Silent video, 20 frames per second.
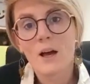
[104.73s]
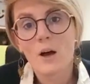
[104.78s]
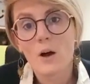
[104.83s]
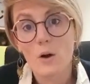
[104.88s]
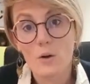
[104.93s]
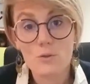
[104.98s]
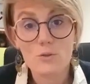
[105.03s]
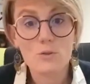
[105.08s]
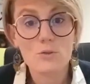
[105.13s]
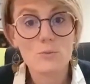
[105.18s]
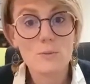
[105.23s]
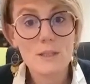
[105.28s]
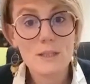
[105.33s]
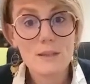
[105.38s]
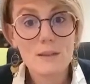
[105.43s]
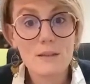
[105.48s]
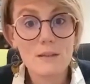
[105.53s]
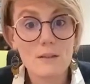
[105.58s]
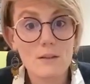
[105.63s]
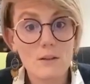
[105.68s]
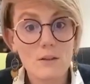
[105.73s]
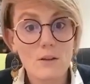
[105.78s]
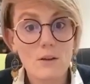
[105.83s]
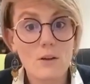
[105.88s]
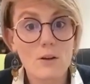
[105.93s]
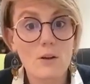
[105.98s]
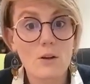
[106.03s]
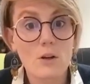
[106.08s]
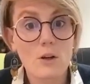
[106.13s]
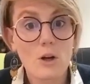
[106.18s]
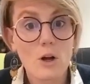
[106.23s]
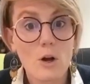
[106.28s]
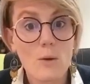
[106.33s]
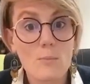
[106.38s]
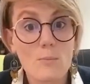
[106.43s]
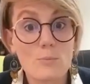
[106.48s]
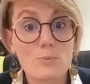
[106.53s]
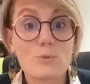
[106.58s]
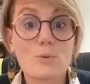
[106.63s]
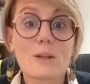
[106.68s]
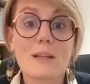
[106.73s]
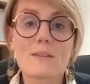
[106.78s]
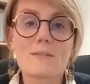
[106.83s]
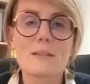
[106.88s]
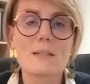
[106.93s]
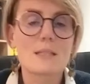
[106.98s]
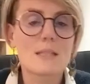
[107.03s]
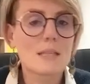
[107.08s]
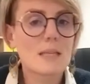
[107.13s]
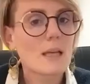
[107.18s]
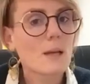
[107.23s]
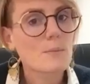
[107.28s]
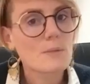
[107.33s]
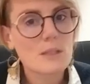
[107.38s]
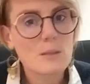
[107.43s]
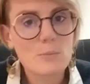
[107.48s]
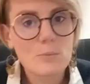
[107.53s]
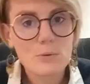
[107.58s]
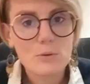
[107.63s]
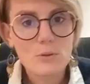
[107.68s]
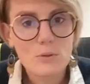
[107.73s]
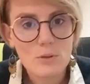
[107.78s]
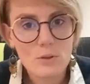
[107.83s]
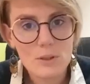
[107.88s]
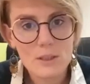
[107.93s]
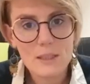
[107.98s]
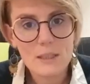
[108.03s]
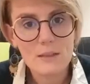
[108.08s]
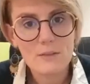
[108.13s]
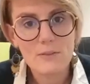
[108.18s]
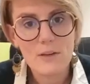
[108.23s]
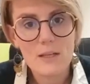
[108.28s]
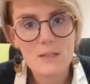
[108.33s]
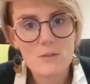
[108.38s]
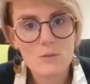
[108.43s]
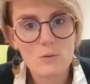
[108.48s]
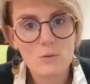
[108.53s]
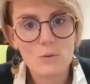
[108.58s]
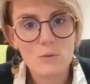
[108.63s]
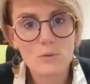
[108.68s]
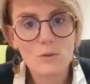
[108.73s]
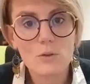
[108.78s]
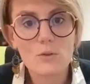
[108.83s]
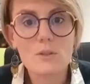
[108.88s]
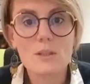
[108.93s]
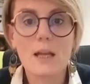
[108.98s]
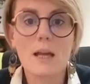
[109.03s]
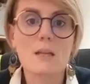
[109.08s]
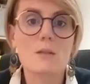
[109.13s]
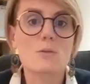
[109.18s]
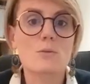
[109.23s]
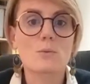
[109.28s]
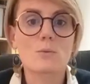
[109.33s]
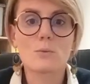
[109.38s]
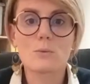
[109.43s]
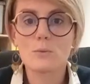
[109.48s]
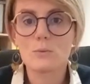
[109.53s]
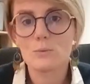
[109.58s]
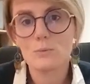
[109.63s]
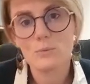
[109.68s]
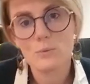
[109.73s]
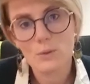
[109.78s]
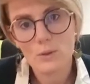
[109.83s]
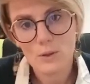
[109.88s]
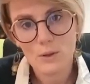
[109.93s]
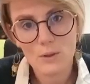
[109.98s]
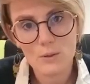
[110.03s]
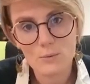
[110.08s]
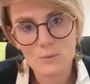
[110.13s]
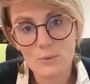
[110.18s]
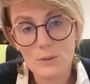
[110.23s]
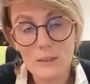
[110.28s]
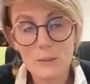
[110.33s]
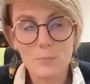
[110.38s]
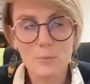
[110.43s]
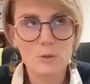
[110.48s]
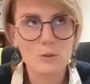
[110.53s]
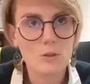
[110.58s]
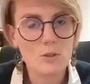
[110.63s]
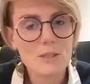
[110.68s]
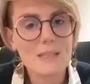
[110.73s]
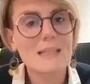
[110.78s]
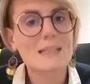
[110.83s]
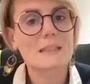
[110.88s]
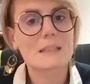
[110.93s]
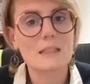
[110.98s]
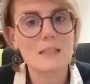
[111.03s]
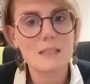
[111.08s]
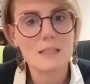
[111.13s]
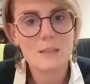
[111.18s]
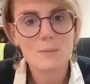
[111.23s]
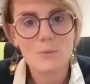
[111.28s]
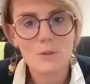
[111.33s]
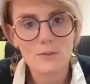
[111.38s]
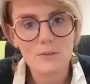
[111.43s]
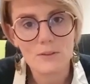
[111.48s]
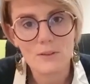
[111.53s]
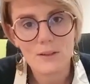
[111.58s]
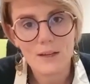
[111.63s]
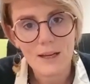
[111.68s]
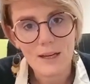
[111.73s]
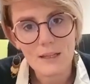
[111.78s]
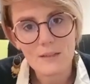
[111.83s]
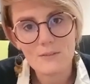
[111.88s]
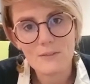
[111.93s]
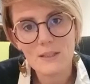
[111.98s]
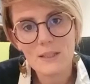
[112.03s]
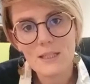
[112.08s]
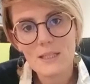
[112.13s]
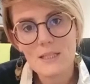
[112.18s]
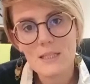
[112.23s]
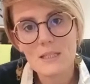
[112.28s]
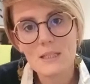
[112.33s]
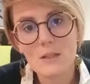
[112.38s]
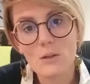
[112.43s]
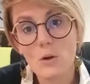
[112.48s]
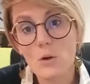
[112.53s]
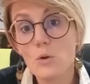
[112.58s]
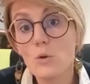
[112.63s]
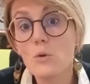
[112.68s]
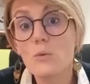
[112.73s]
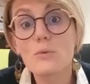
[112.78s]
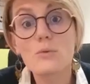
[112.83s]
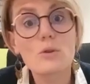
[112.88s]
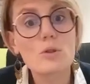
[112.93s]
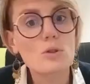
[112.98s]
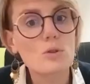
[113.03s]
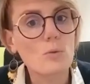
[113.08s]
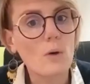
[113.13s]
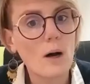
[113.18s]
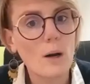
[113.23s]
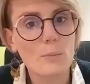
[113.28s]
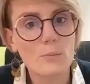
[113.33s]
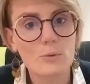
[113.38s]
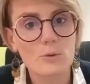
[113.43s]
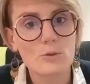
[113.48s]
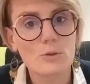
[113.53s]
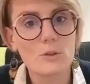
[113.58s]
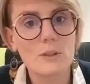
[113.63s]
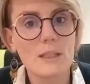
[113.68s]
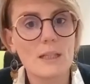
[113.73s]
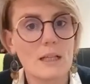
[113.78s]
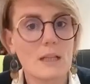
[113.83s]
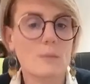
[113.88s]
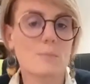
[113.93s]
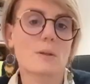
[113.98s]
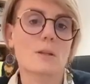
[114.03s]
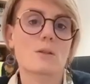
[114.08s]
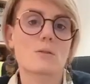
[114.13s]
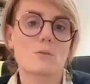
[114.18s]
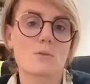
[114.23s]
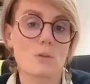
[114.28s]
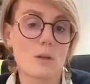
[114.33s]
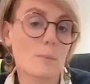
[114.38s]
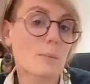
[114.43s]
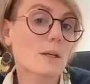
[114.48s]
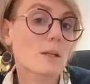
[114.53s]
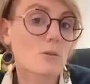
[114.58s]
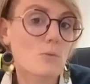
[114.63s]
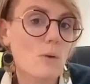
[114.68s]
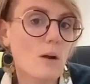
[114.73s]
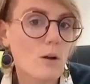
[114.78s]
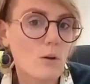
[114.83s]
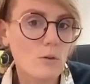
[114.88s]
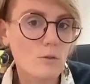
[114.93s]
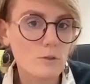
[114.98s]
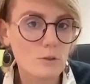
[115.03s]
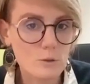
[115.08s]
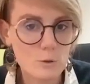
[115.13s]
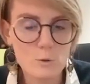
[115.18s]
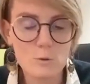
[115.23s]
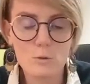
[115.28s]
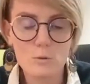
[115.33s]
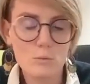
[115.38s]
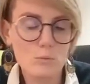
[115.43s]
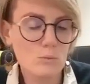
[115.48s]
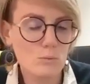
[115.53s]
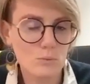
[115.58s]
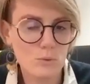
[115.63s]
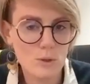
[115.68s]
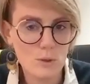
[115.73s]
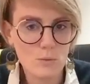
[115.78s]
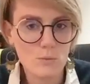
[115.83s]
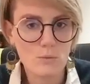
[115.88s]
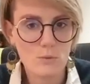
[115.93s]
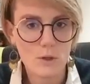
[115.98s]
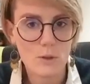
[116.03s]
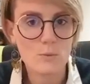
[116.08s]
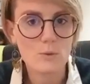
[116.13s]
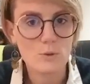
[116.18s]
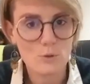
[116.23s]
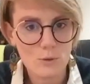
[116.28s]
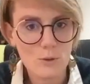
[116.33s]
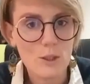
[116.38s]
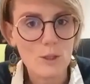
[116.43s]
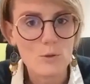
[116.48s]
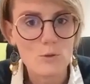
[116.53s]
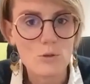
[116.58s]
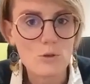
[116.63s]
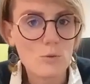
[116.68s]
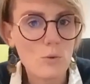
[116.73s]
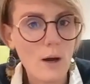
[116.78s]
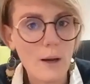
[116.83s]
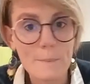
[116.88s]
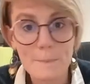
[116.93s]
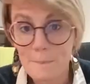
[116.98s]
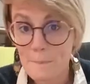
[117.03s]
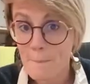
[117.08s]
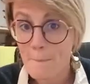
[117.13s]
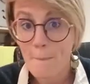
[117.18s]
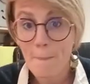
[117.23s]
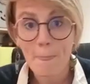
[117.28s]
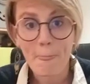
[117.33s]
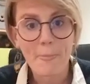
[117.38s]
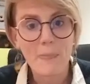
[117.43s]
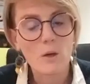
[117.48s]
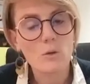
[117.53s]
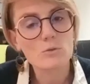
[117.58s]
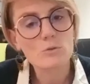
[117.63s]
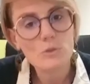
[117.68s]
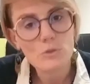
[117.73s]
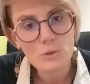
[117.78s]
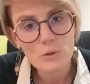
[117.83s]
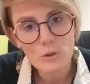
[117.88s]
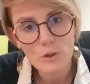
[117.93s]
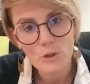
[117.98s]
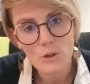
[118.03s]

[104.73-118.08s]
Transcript: Ensuite, euh, comme pour éviter un petit peu euh, les phases de frustration euh, ou, les potentielles crises qui peuvent arriver, c'est le faux choix, un peut donner l'impression à l'enfant que oui, on va lui donner le choix entre